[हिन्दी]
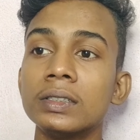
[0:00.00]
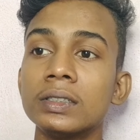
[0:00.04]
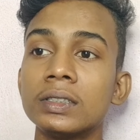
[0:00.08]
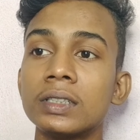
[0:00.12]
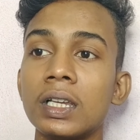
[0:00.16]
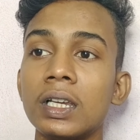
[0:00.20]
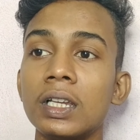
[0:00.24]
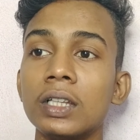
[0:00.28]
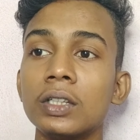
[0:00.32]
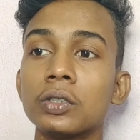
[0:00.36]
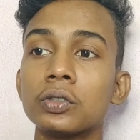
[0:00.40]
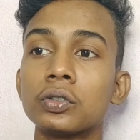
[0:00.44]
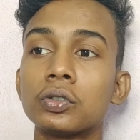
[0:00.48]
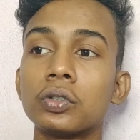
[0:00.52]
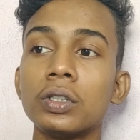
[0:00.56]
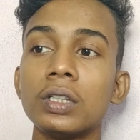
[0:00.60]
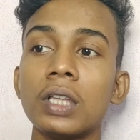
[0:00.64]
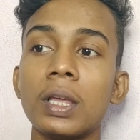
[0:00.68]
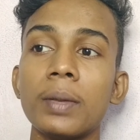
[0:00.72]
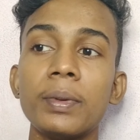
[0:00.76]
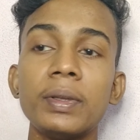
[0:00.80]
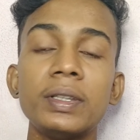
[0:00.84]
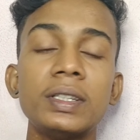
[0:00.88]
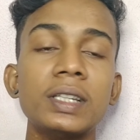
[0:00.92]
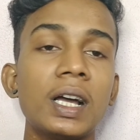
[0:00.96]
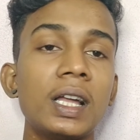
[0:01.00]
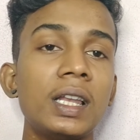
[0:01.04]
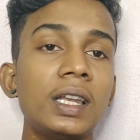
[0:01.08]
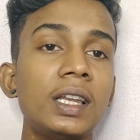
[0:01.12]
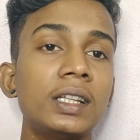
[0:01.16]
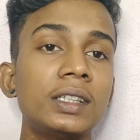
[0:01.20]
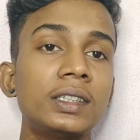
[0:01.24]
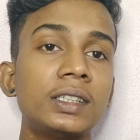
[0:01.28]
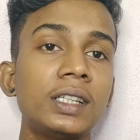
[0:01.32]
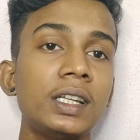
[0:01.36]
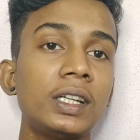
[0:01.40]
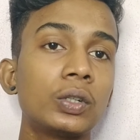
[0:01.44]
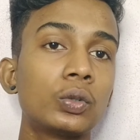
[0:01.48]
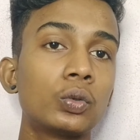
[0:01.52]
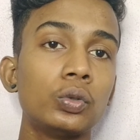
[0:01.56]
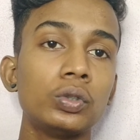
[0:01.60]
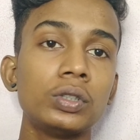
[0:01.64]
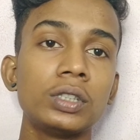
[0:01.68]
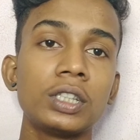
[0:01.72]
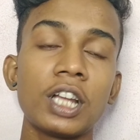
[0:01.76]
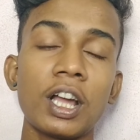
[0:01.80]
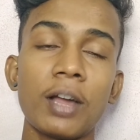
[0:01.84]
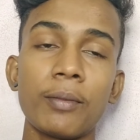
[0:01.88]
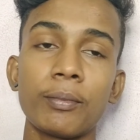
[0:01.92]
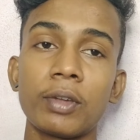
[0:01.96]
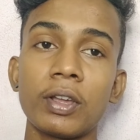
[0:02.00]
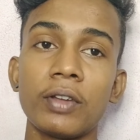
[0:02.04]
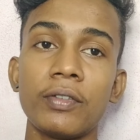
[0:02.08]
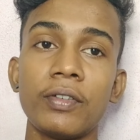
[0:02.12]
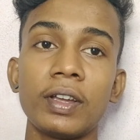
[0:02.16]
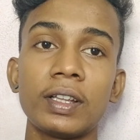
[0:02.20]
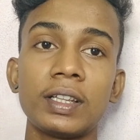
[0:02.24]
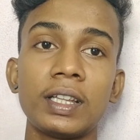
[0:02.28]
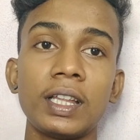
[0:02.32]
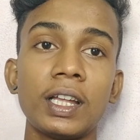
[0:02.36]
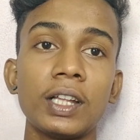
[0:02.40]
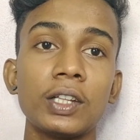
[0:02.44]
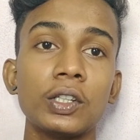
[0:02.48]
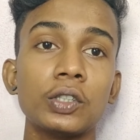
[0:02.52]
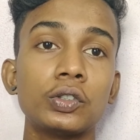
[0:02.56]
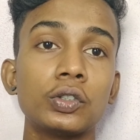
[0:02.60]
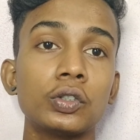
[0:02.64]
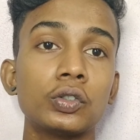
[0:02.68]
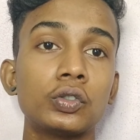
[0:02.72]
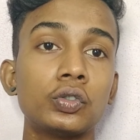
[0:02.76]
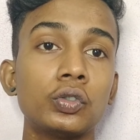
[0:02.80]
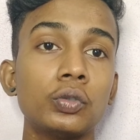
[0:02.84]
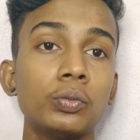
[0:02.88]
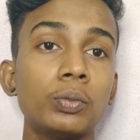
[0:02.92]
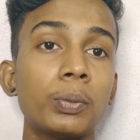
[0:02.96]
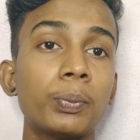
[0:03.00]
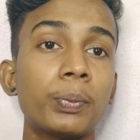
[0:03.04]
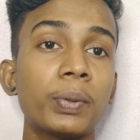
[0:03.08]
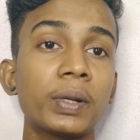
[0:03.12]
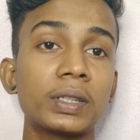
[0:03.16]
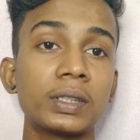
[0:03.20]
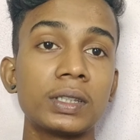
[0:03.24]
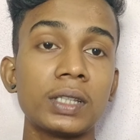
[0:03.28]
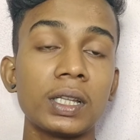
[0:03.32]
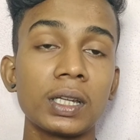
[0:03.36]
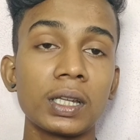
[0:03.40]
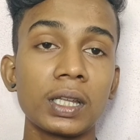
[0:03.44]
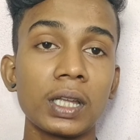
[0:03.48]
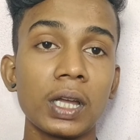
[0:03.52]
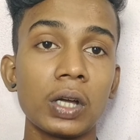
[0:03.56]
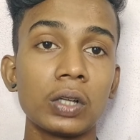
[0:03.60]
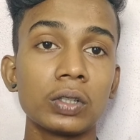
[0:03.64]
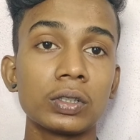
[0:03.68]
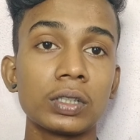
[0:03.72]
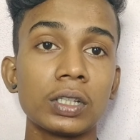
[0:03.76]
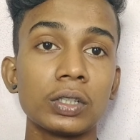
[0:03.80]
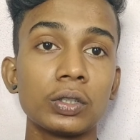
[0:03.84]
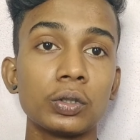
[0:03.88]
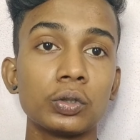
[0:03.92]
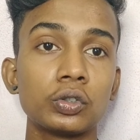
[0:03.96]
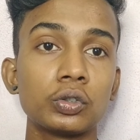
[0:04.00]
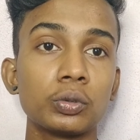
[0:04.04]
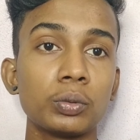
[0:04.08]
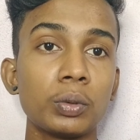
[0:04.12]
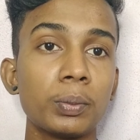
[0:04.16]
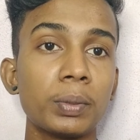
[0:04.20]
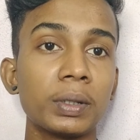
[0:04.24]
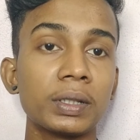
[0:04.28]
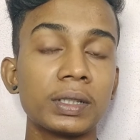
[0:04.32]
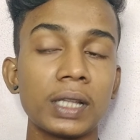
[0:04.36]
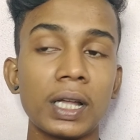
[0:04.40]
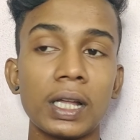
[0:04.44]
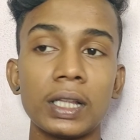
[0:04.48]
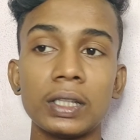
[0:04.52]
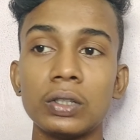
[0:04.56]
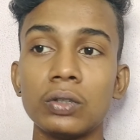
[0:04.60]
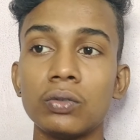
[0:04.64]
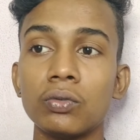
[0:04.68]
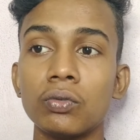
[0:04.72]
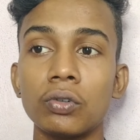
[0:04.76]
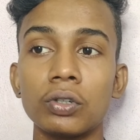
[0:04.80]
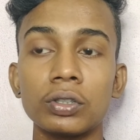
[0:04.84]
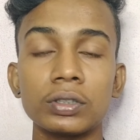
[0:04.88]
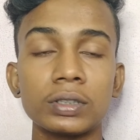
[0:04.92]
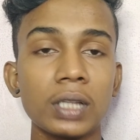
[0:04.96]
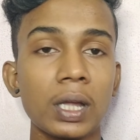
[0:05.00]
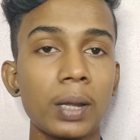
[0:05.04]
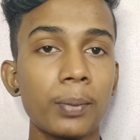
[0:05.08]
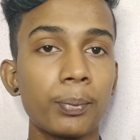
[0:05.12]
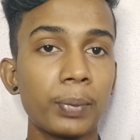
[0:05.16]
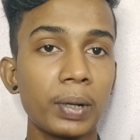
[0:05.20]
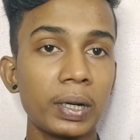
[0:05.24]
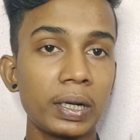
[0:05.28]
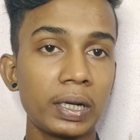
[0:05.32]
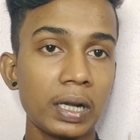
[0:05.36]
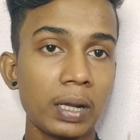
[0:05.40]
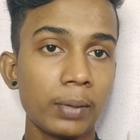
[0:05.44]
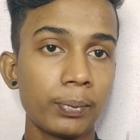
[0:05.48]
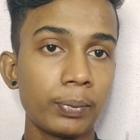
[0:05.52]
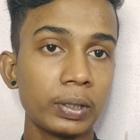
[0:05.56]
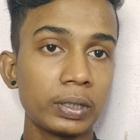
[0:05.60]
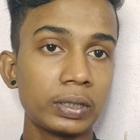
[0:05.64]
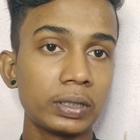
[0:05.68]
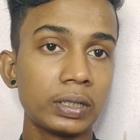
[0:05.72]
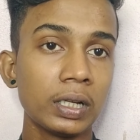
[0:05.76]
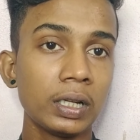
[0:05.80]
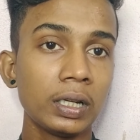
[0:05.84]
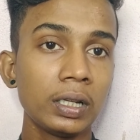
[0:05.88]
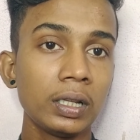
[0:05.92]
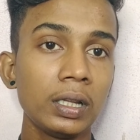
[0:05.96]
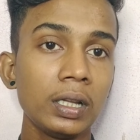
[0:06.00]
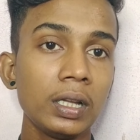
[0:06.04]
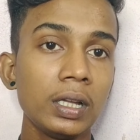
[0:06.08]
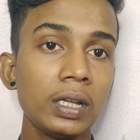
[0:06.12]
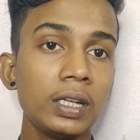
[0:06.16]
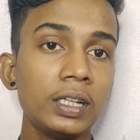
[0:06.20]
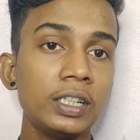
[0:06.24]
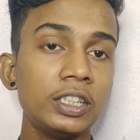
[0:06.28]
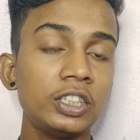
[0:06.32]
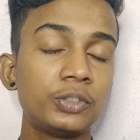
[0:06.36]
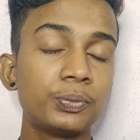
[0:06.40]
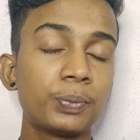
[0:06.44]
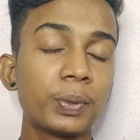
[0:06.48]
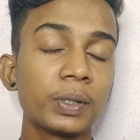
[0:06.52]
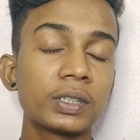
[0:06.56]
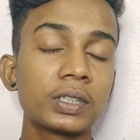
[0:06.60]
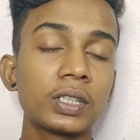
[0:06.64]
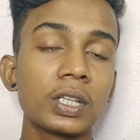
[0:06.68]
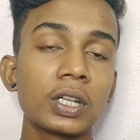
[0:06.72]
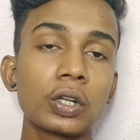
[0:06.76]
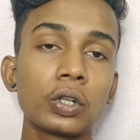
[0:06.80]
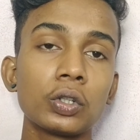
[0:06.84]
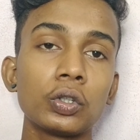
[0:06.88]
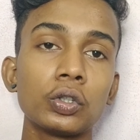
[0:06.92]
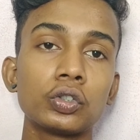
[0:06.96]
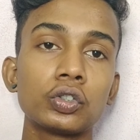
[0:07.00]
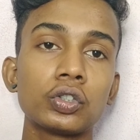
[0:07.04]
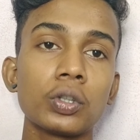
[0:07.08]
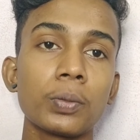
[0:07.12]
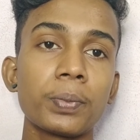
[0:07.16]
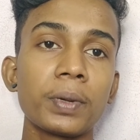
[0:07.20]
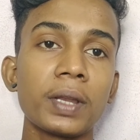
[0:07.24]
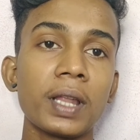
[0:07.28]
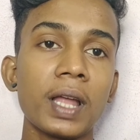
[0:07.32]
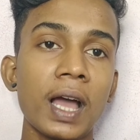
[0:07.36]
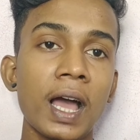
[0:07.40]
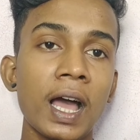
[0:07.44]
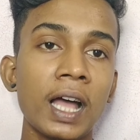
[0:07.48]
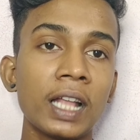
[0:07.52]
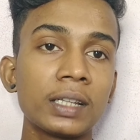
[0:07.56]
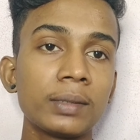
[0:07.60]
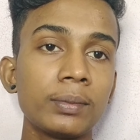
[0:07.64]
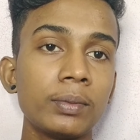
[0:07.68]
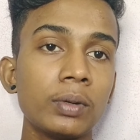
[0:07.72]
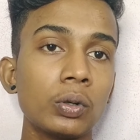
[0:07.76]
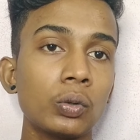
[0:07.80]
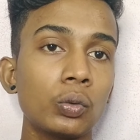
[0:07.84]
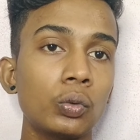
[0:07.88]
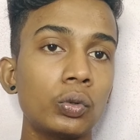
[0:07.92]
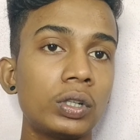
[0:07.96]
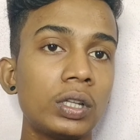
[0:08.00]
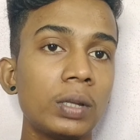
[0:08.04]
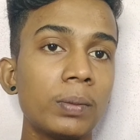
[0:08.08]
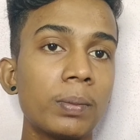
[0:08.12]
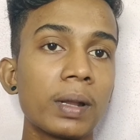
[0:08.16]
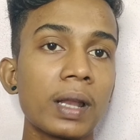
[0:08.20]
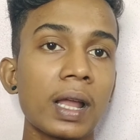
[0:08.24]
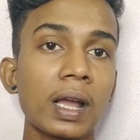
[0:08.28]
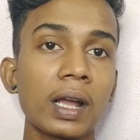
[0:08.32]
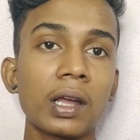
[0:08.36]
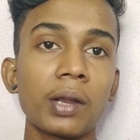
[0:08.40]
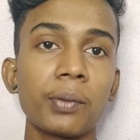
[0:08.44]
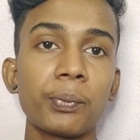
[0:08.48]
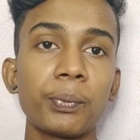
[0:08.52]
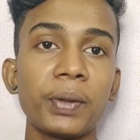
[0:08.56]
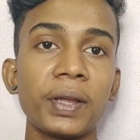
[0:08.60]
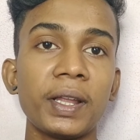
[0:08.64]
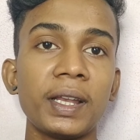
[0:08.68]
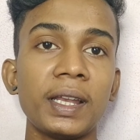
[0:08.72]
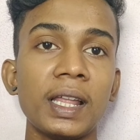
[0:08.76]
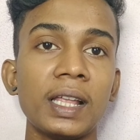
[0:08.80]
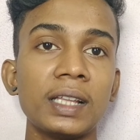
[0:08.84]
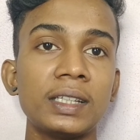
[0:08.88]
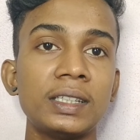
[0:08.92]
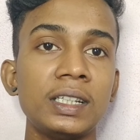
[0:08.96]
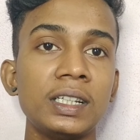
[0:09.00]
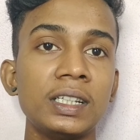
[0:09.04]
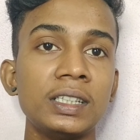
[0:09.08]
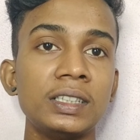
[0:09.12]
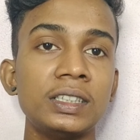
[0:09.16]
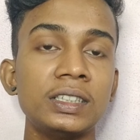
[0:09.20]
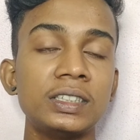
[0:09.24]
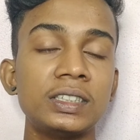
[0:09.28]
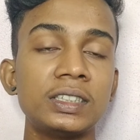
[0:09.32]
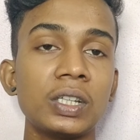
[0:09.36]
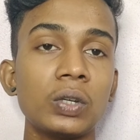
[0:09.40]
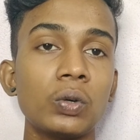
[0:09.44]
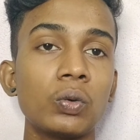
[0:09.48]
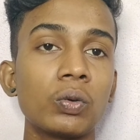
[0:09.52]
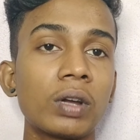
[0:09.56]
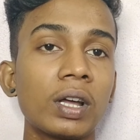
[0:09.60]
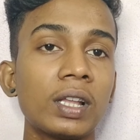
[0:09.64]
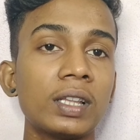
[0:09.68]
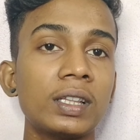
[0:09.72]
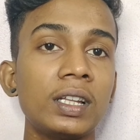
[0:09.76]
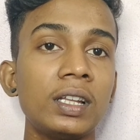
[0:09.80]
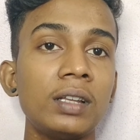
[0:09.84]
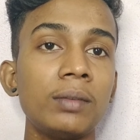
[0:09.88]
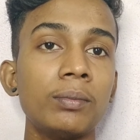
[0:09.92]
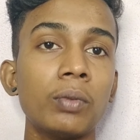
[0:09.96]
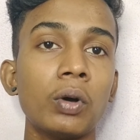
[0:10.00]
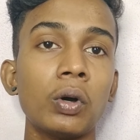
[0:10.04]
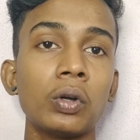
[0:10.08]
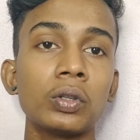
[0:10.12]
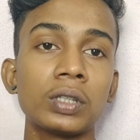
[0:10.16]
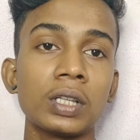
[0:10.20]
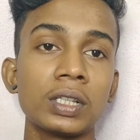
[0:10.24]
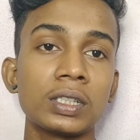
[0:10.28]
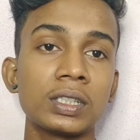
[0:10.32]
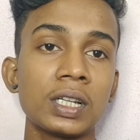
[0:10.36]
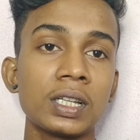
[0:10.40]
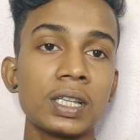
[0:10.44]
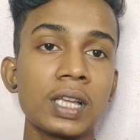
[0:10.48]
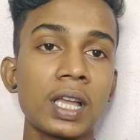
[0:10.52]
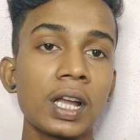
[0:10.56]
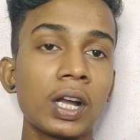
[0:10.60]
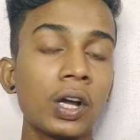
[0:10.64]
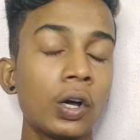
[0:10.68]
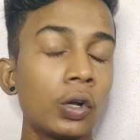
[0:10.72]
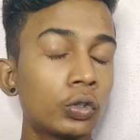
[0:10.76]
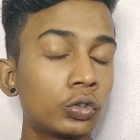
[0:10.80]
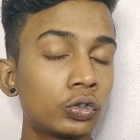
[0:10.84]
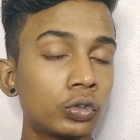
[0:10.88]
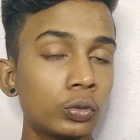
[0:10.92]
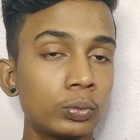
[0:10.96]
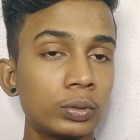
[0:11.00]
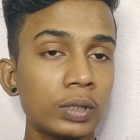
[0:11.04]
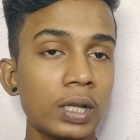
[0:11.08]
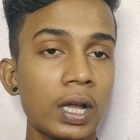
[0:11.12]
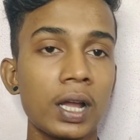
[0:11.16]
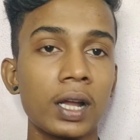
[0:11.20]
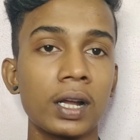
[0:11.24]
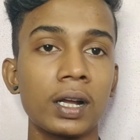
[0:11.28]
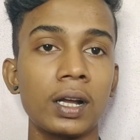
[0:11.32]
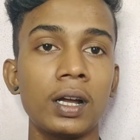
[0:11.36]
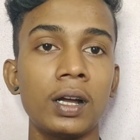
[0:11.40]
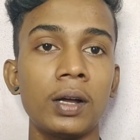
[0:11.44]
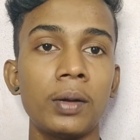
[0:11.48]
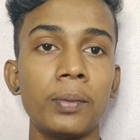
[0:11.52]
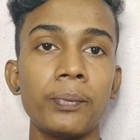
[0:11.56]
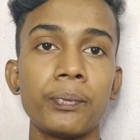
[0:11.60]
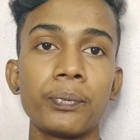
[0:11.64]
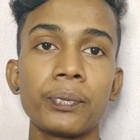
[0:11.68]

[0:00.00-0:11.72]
चलिए दोस्तों ये भी जान लेते हैं कुंज नाम के व्यक्ति का दोस्तों शुभ पत्थर क्या होता है दोस्तों मैं बता दूं वो होता है पन्ना पत्थर इस पत्थर को दोस्तों अपने हाथ में अंगूठी बनाकर पहनना चाहिए जिससे उनका दिन बहुत अच्छा जाएगा और शुभ जाएगा